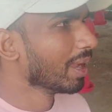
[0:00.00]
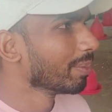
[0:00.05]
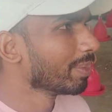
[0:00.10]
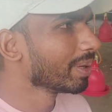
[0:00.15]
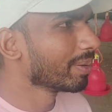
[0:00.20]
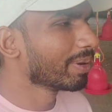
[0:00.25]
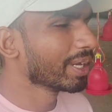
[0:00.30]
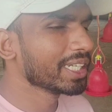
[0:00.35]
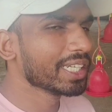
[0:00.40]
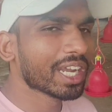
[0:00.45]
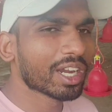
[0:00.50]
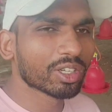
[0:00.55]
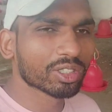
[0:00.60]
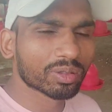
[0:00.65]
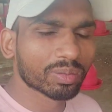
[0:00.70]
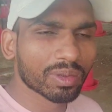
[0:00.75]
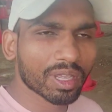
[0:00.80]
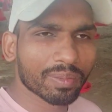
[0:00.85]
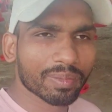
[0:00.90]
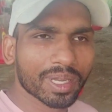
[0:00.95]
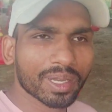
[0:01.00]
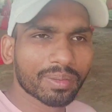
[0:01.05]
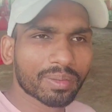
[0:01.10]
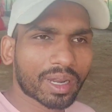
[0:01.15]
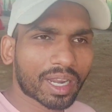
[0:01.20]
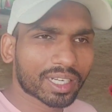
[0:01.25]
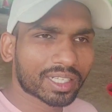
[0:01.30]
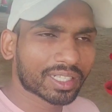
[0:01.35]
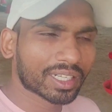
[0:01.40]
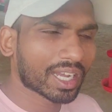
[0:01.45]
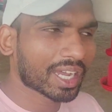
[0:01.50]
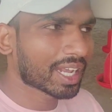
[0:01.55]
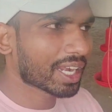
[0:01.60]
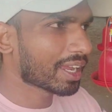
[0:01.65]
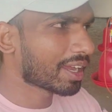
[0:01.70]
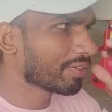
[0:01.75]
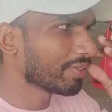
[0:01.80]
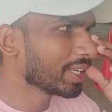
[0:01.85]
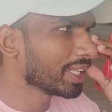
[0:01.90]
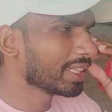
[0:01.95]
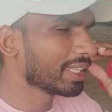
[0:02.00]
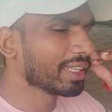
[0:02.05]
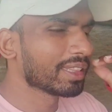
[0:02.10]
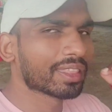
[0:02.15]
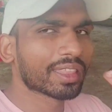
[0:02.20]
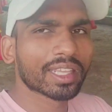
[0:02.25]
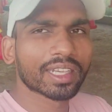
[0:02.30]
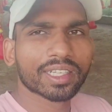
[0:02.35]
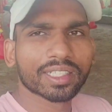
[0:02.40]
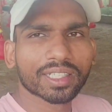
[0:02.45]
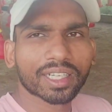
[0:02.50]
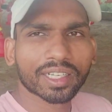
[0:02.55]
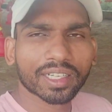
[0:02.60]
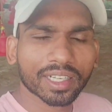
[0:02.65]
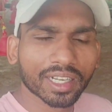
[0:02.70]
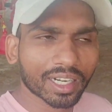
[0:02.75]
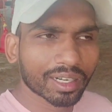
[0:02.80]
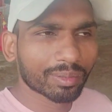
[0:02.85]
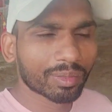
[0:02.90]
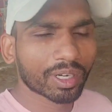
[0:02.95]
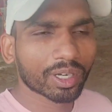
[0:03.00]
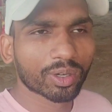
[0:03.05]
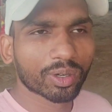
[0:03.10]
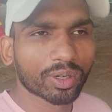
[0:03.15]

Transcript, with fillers: फिर भैया उसमें भी अट्ठारहवें दिन से रिजल्ट गड़बड़